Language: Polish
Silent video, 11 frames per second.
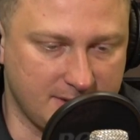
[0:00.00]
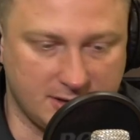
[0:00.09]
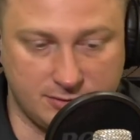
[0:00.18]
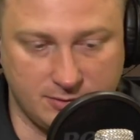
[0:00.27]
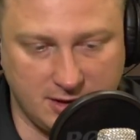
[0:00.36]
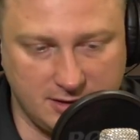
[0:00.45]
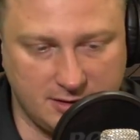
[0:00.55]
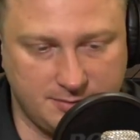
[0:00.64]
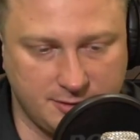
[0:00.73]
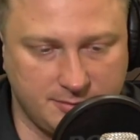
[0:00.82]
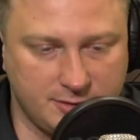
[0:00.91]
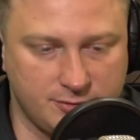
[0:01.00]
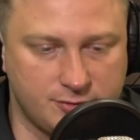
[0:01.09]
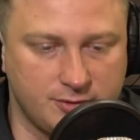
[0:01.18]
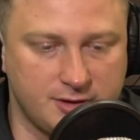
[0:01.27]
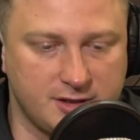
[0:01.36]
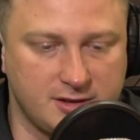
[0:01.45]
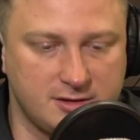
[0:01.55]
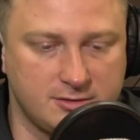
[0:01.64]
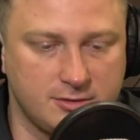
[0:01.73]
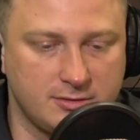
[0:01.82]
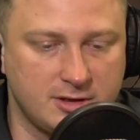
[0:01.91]
Aktualnie podobne usługi
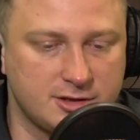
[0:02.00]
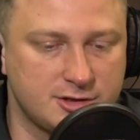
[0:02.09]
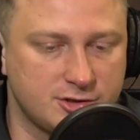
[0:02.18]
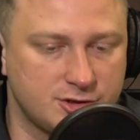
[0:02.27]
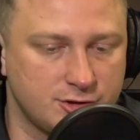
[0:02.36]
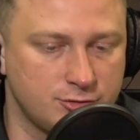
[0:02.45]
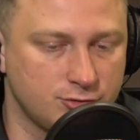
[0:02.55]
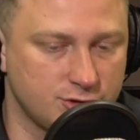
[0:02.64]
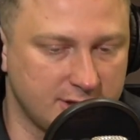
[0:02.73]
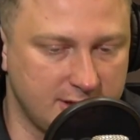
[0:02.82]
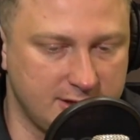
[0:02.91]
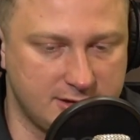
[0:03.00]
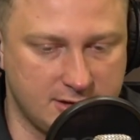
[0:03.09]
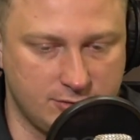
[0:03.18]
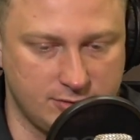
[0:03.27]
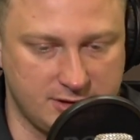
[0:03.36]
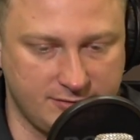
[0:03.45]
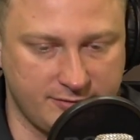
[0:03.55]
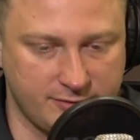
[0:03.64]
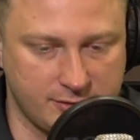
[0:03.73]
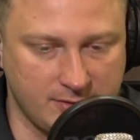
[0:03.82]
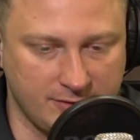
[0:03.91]
realizują aż trzy różne instytucje we
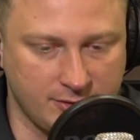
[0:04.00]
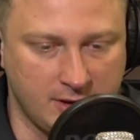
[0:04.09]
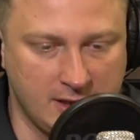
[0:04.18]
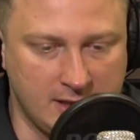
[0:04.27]
Wrocławiu: